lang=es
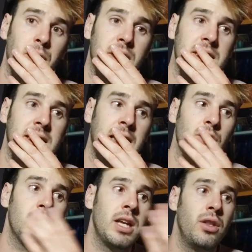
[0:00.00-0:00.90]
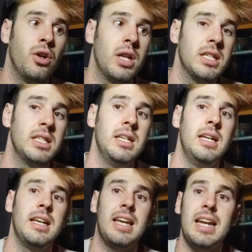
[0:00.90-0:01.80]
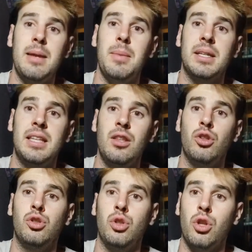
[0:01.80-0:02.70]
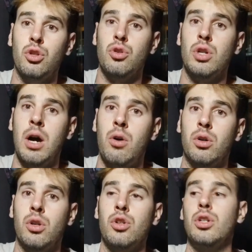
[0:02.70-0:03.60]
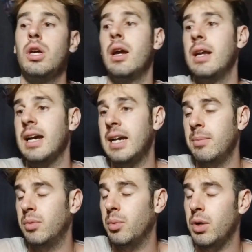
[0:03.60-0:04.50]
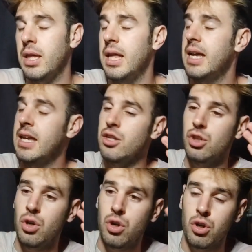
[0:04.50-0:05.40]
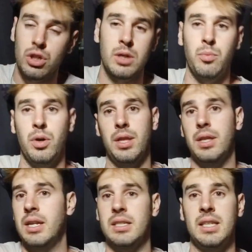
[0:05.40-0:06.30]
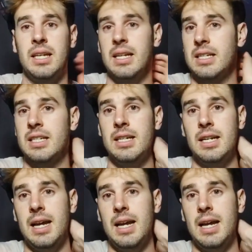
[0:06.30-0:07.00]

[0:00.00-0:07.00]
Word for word: Porque es que tengo seguidores que han invertido todos sus ahorros en la criptomoneda y eso no se puede hacer, inglés.